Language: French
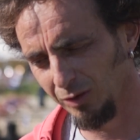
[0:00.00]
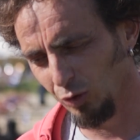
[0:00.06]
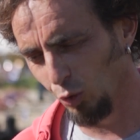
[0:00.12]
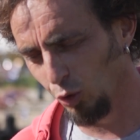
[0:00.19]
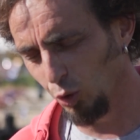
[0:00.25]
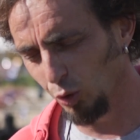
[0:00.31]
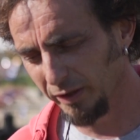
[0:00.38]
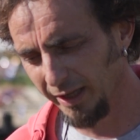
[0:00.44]

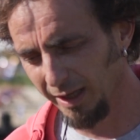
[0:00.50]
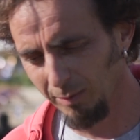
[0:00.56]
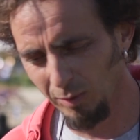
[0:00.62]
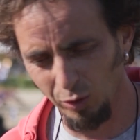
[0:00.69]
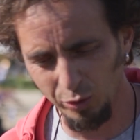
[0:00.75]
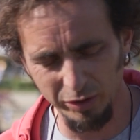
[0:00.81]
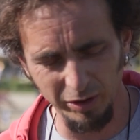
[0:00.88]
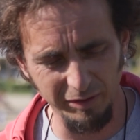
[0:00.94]
Donc
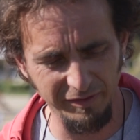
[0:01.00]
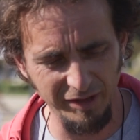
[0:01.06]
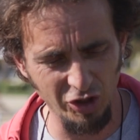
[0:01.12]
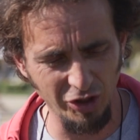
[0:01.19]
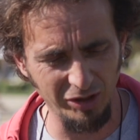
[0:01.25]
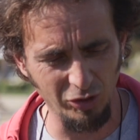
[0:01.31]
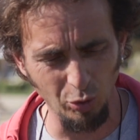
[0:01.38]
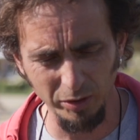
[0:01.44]
contrairement aux autres
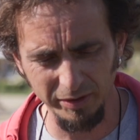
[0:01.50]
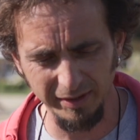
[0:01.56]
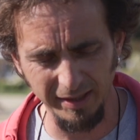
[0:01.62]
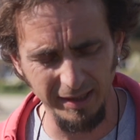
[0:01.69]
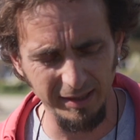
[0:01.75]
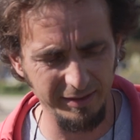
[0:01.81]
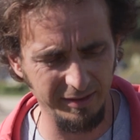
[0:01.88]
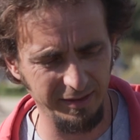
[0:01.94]
végétaux,
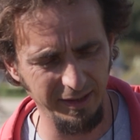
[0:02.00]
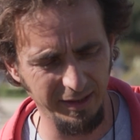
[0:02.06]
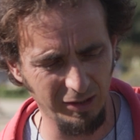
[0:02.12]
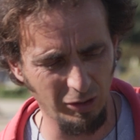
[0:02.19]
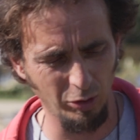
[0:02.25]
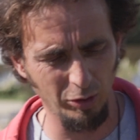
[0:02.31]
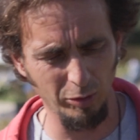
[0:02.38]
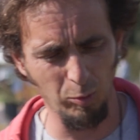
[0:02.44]
ça a un
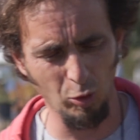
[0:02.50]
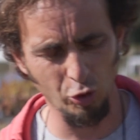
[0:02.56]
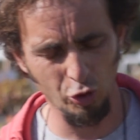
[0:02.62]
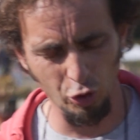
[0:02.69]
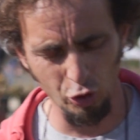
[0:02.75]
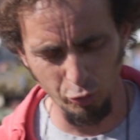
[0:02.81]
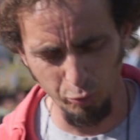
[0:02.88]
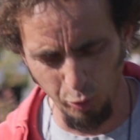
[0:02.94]
cycle que
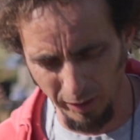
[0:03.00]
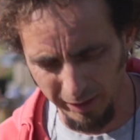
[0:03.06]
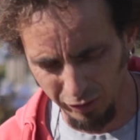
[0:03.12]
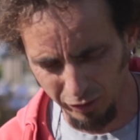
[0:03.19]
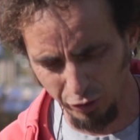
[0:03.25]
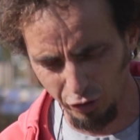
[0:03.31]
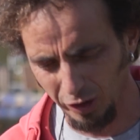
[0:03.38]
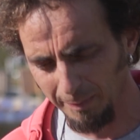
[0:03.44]
je
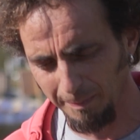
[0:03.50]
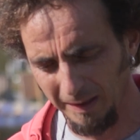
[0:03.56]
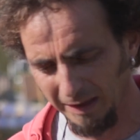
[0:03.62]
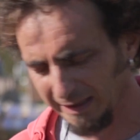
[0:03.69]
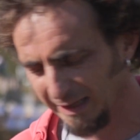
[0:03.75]
ne serais pas